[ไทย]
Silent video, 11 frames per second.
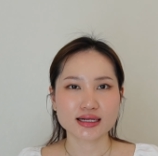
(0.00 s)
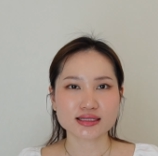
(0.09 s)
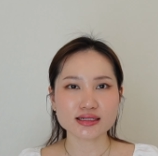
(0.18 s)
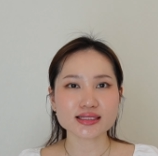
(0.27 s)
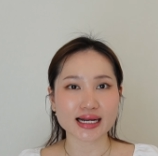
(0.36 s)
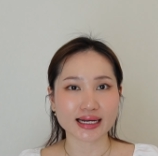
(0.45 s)
ซึ่
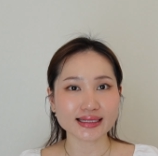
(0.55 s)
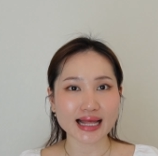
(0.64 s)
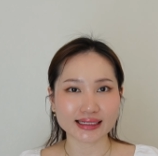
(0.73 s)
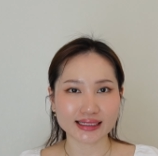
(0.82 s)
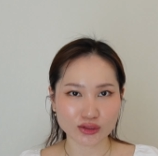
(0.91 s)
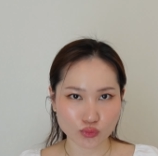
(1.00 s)
งจากที่ตา
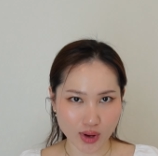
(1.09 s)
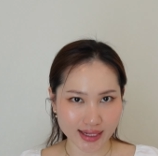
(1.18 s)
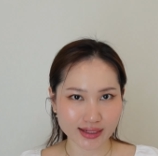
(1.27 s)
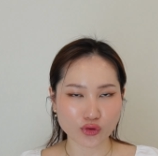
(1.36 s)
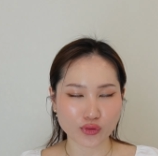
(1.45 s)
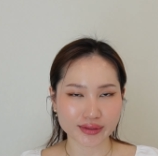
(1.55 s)
คิดไว้ใน
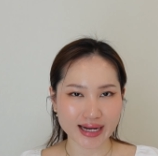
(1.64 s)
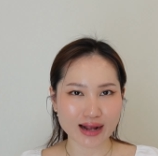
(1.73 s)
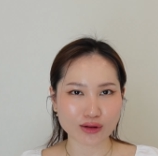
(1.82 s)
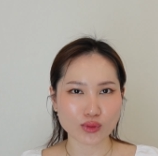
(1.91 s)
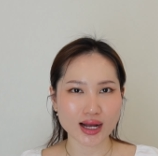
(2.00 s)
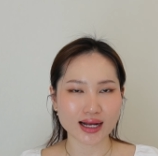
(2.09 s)
ตอนแรก
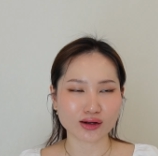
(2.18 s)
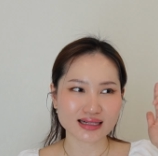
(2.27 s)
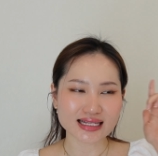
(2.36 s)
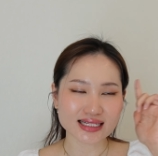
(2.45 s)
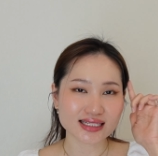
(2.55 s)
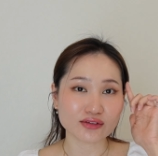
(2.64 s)
ว่าน่า
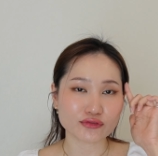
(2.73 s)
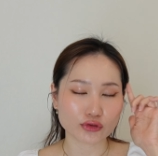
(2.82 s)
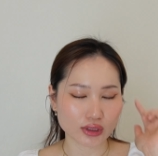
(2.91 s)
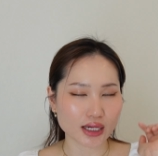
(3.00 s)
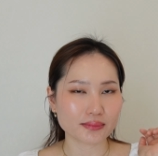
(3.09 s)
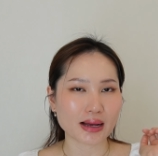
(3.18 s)
จะฉีดฟิลเล
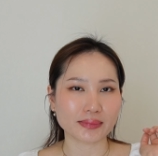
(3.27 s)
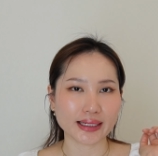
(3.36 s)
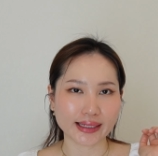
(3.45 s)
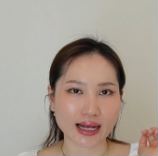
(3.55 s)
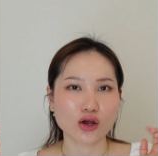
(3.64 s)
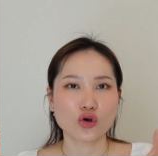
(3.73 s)
อร์ขมับ
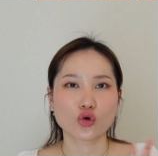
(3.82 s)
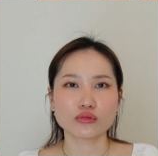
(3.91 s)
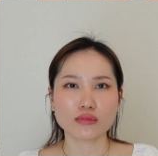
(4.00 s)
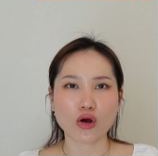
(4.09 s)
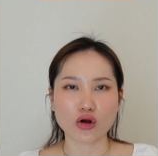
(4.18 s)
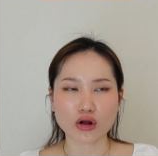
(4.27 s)
เนี่ยคุณ
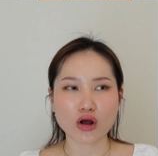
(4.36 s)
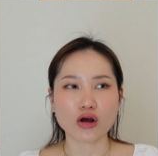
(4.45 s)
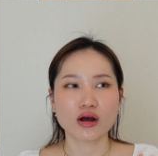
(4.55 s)
หมอก็